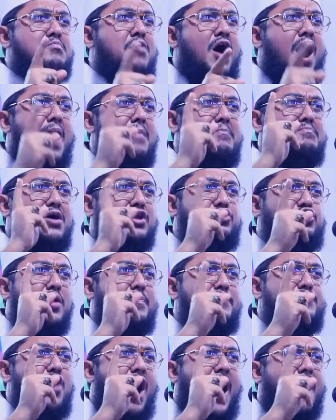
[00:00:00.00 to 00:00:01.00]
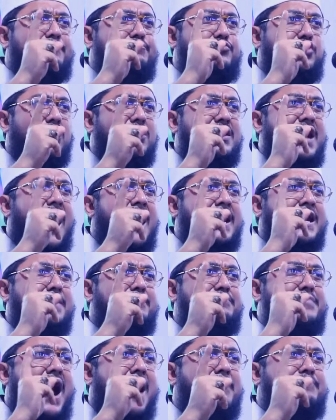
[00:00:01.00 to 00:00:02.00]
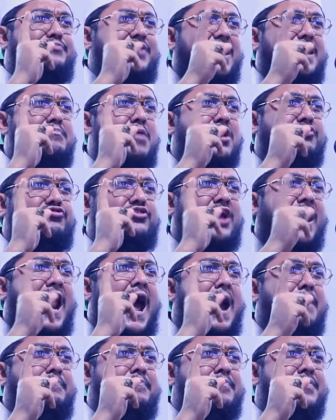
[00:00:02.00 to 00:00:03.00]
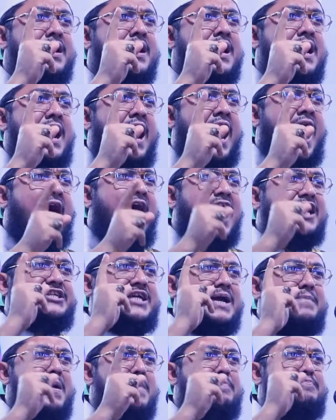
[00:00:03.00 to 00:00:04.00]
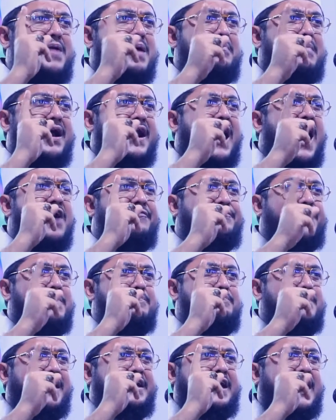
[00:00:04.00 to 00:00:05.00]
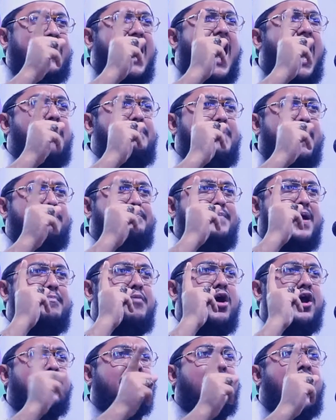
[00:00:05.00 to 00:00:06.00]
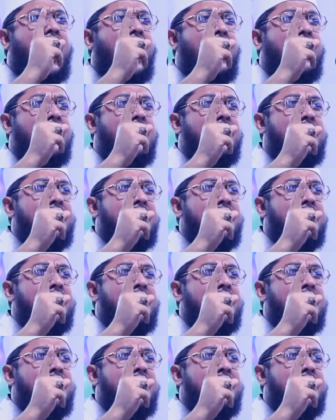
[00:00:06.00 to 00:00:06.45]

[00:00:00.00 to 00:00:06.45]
মোহাম্মদ ইবনে আব্দুল্লাহ ইবনে আব্দুল মুত্তালিব হাশিম ইবনে মানাফ ইবনে কিলাব ইবনে মুররাহ